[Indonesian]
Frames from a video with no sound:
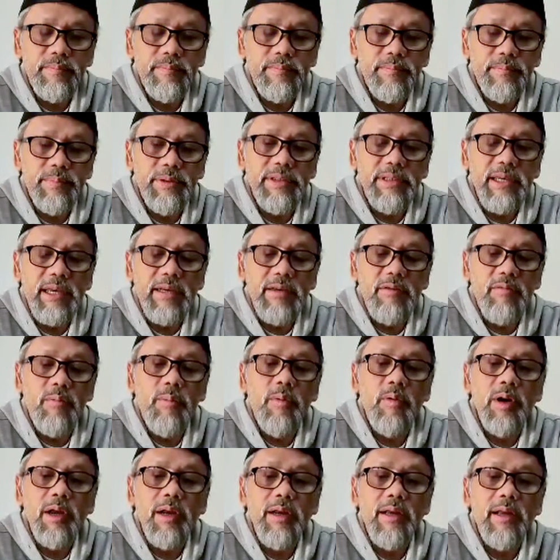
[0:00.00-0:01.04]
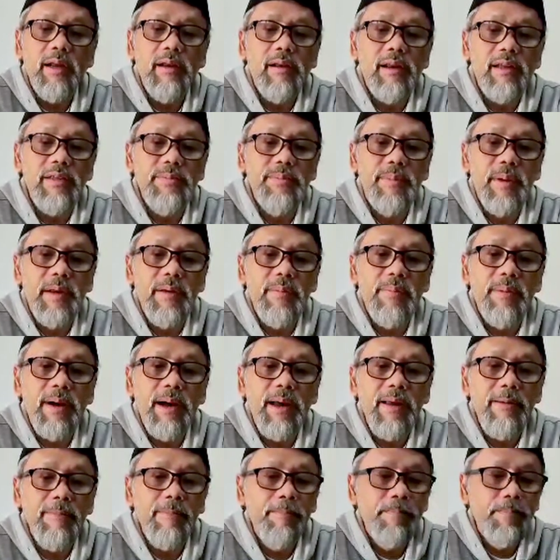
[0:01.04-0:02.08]
bisa dihubungkan dengan Raspberry Pi.
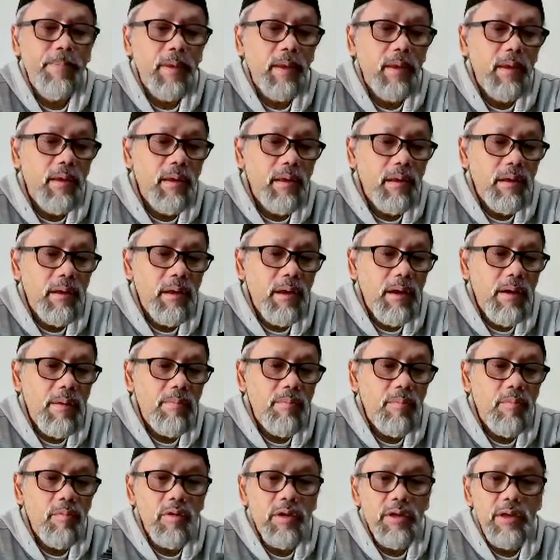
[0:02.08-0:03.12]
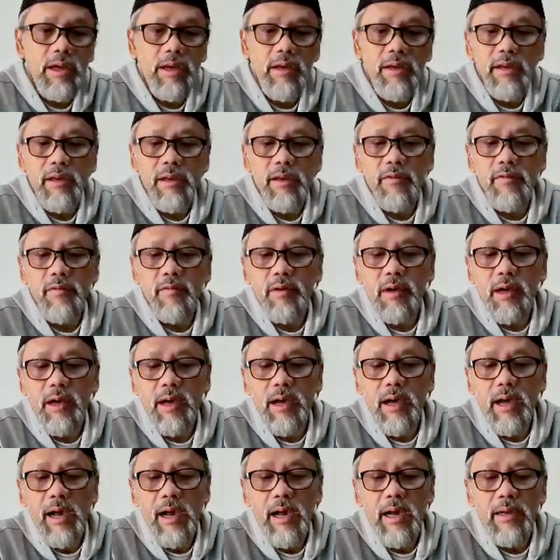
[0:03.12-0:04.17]
Kemudian ini
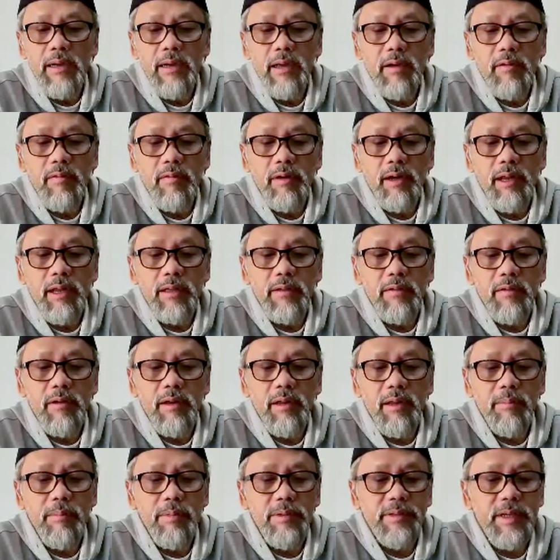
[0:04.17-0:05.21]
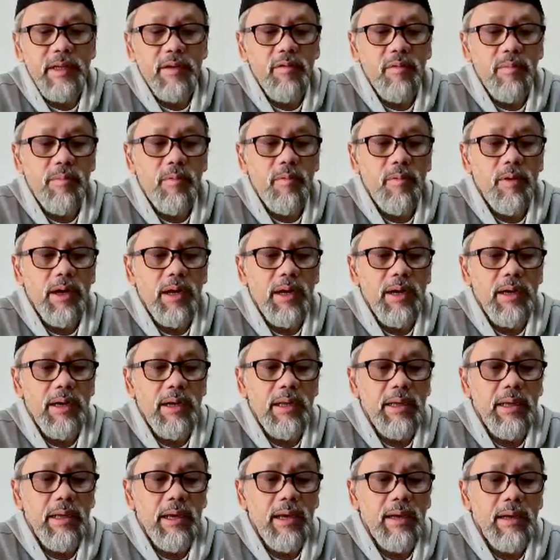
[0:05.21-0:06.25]
juga ada konektor yang bisa dihubungkan
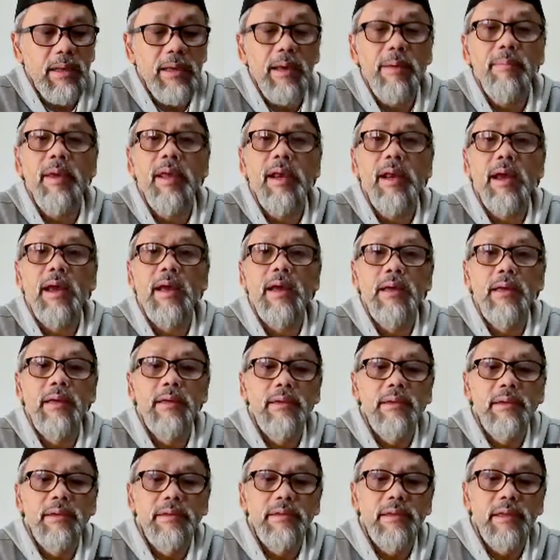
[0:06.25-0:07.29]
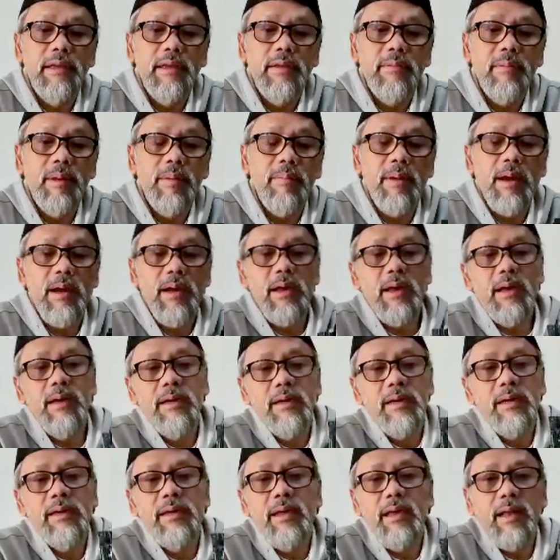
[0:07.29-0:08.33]
dengan kamera. Jadi memang
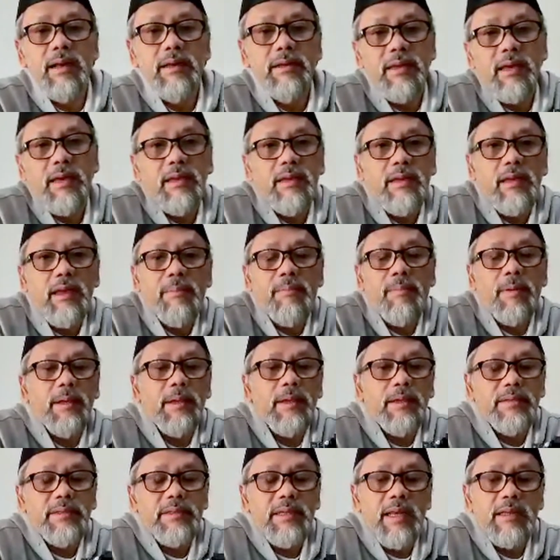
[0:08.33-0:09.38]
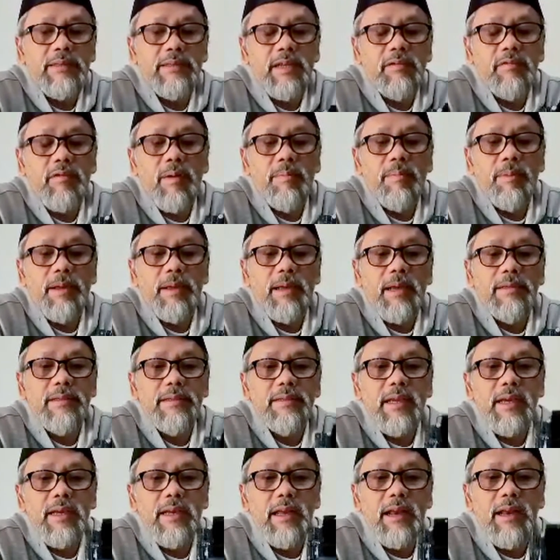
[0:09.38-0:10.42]
idealnya ini aplikasi salah satu
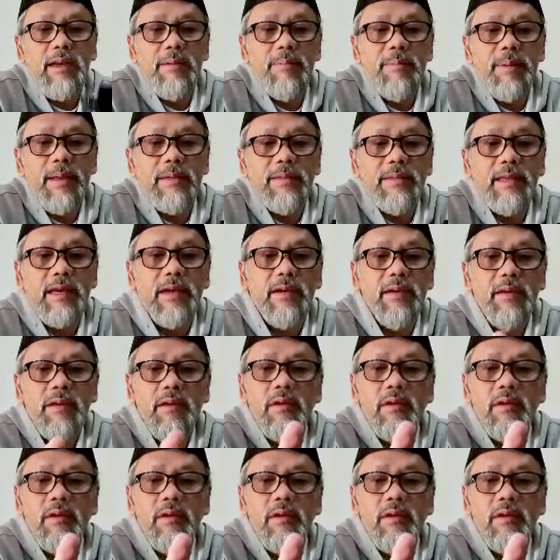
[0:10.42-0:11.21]
aplikasinya adalah dipasang